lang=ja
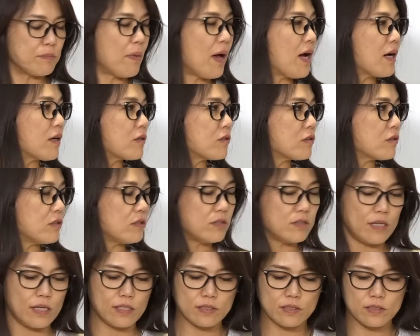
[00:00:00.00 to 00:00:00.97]

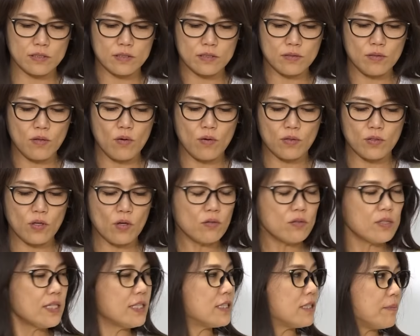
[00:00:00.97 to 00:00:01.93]
II
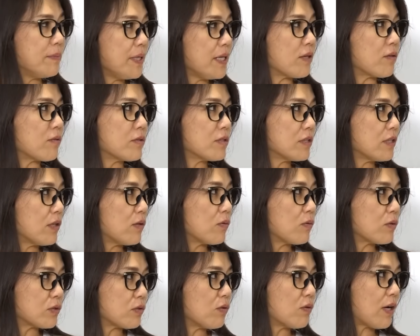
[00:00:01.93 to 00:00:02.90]
SO-41B こちらを
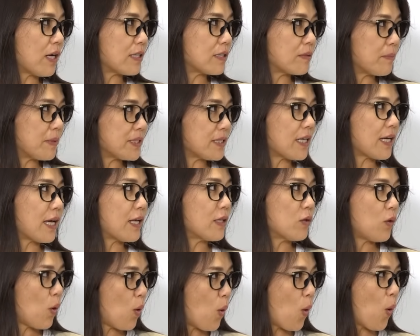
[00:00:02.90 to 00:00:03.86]
ご紹介しましたけ
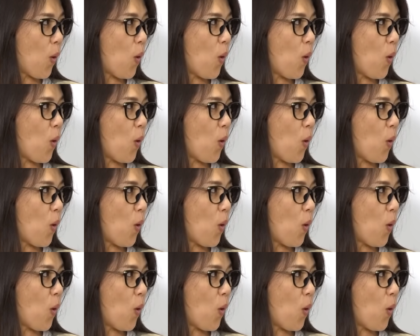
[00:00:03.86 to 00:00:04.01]
ど、